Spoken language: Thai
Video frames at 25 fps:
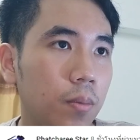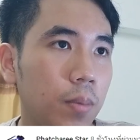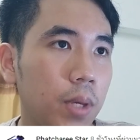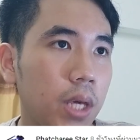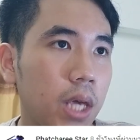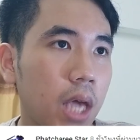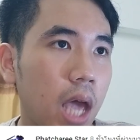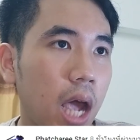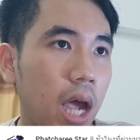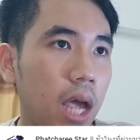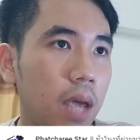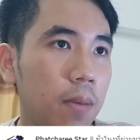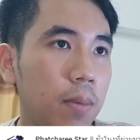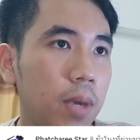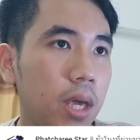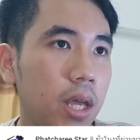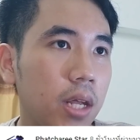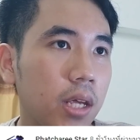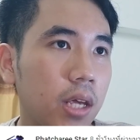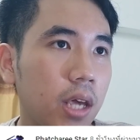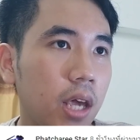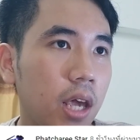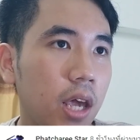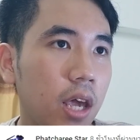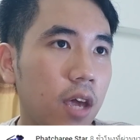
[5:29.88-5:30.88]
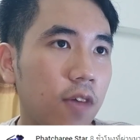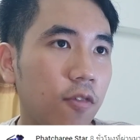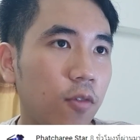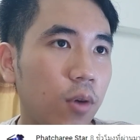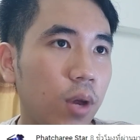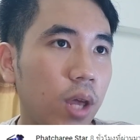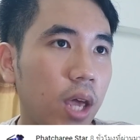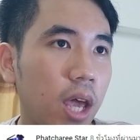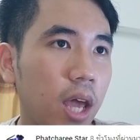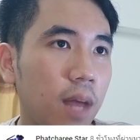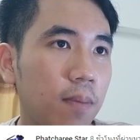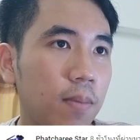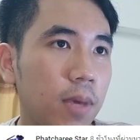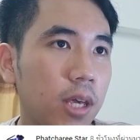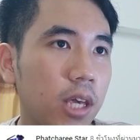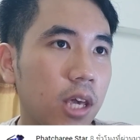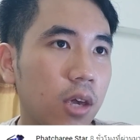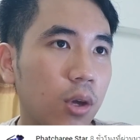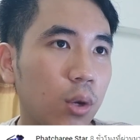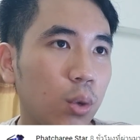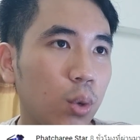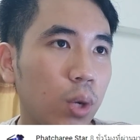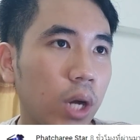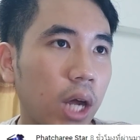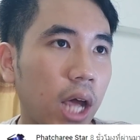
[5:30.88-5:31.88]
พี่อยากให้ BNK48 มีกี่
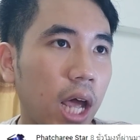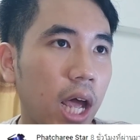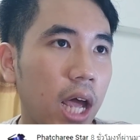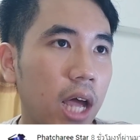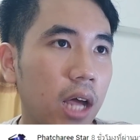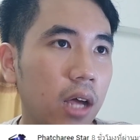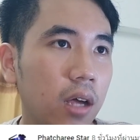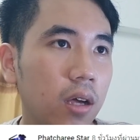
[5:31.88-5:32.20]
รุ่นคะ